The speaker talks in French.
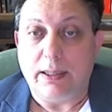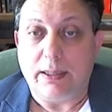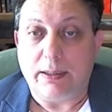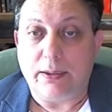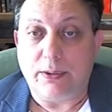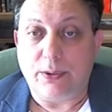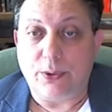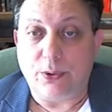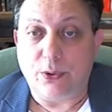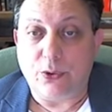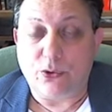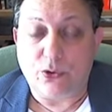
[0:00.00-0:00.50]

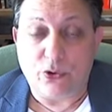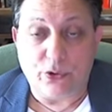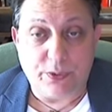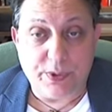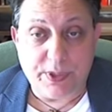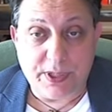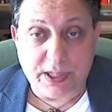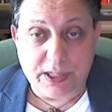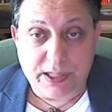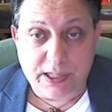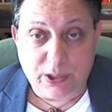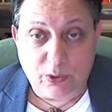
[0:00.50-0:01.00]
Euh, je
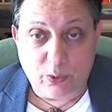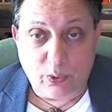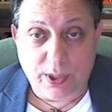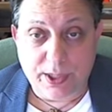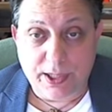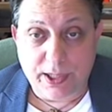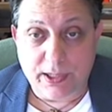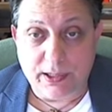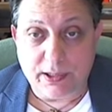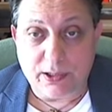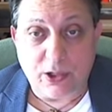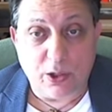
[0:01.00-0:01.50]
suis un
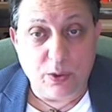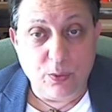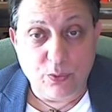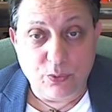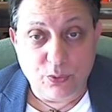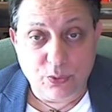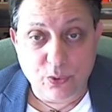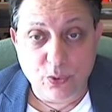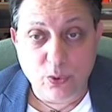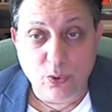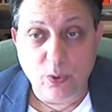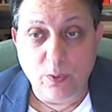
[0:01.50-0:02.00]
citoyen comme
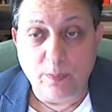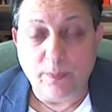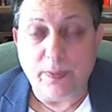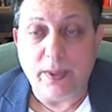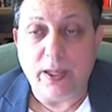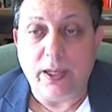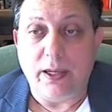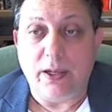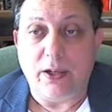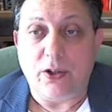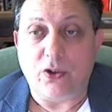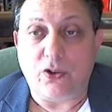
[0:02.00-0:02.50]
vous,
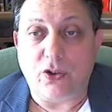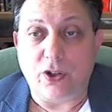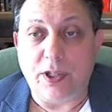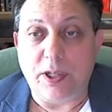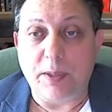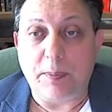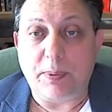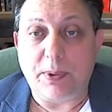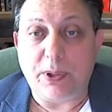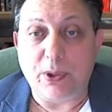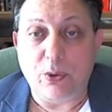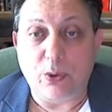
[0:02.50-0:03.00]
j'ai
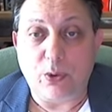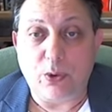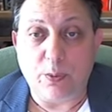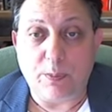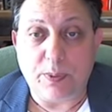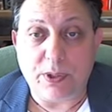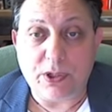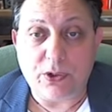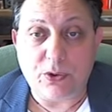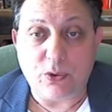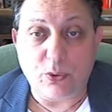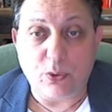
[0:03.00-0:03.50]
des
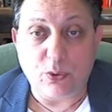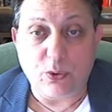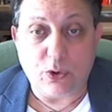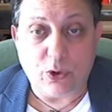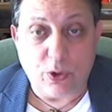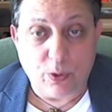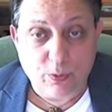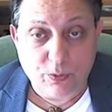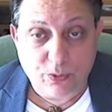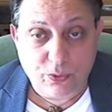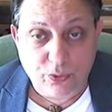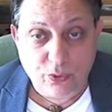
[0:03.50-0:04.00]
préoccupations
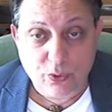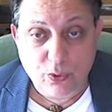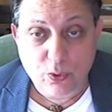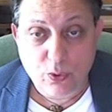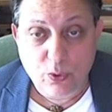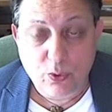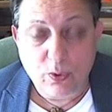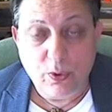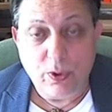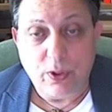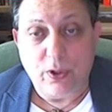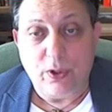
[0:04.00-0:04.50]
comme
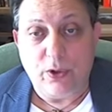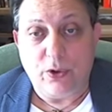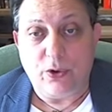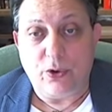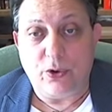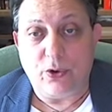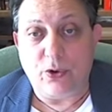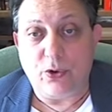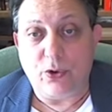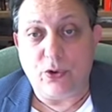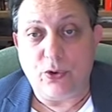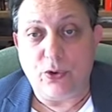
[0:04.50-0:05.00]
vous,
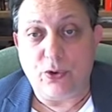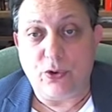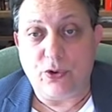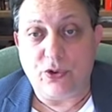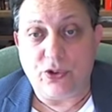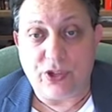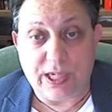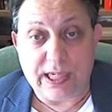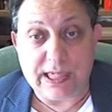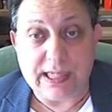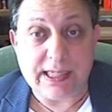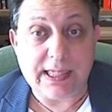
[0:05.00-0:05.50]
euh,
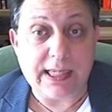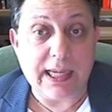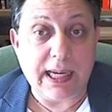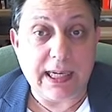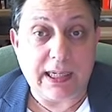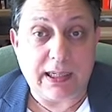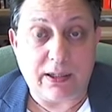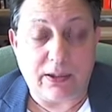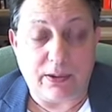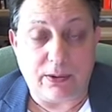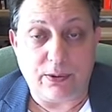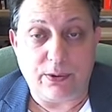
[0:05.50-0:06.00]

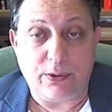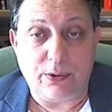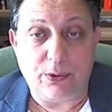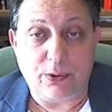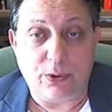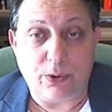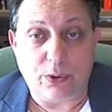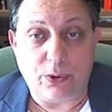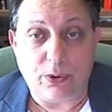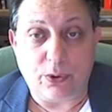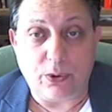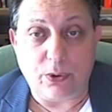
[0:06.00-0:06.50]
j'exècre
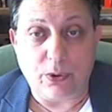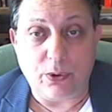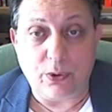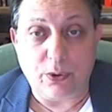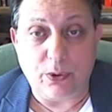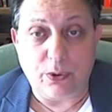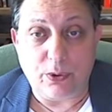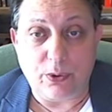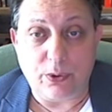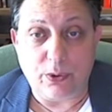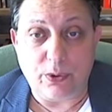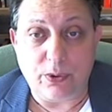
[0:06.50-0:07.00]
notre
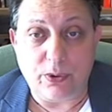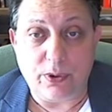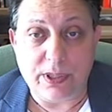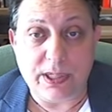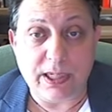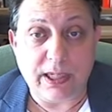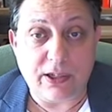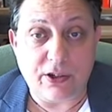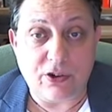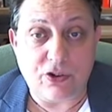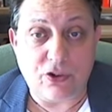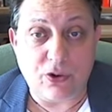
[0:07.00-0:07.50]
euh,
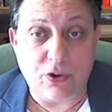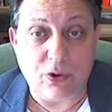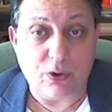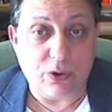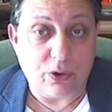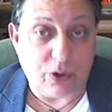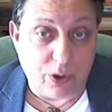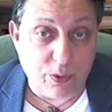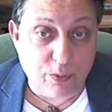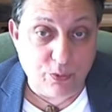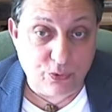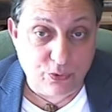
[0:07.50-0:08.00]
dirigeant
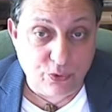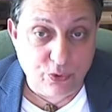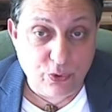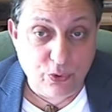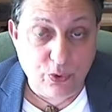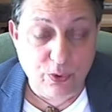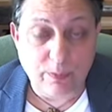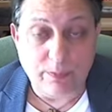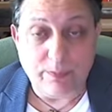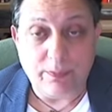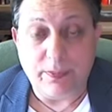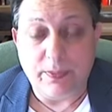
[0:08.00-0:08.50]
comme
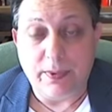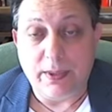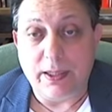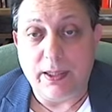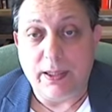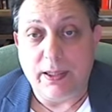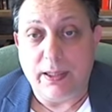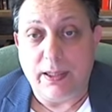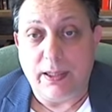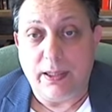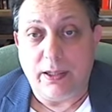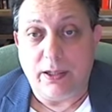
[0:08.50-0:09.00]
vous,
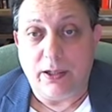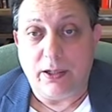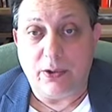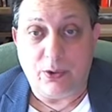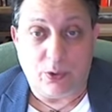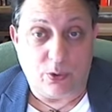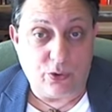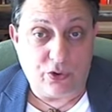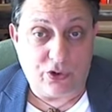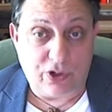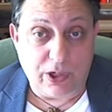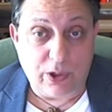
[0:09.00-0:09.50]

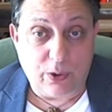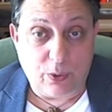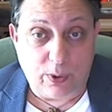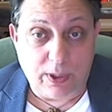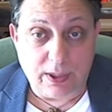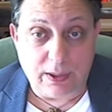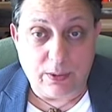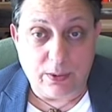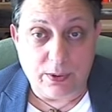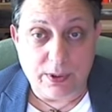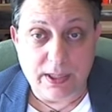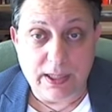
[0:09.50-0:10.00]
donc j'ai le
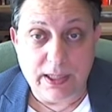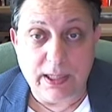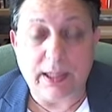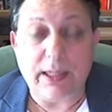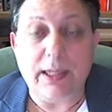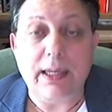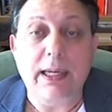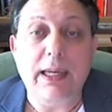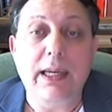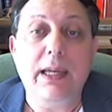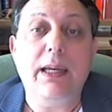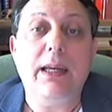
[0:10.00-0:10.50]
droit de le dire,
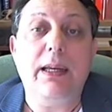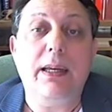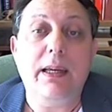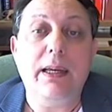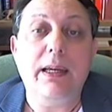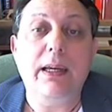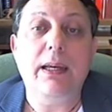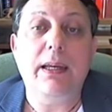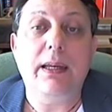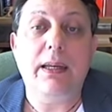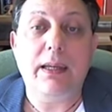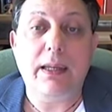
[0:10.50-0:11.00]
et,
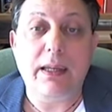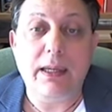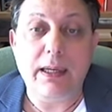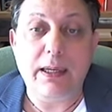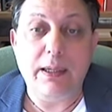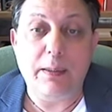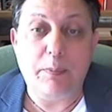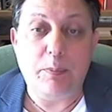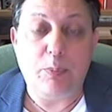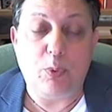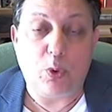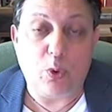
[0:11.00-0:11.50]
et,
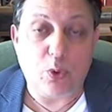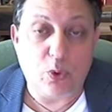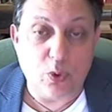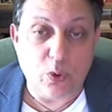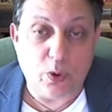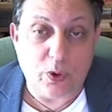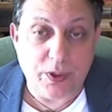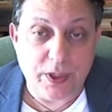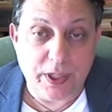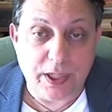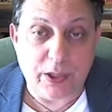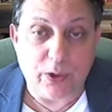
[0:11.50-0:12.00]
et, pour
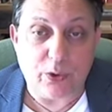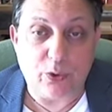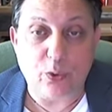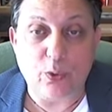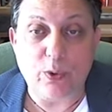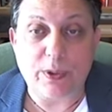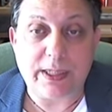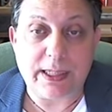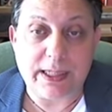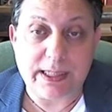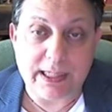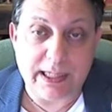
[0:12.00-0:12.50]
couronner le
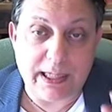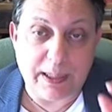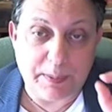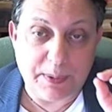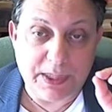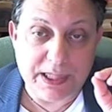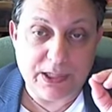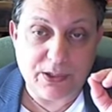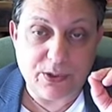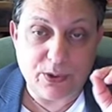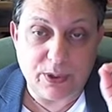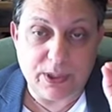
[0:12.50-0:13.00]
tout, ça c'est la
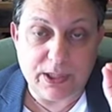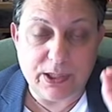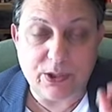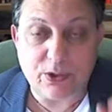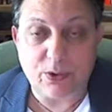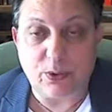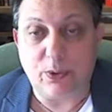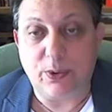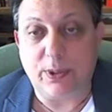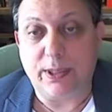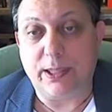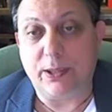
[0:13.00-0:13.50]
petite cerise
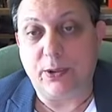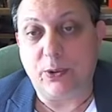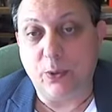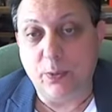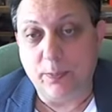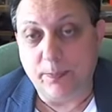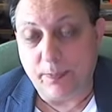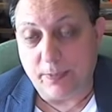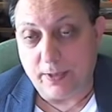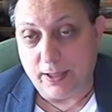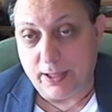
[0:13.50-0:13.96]
sur le gâteau,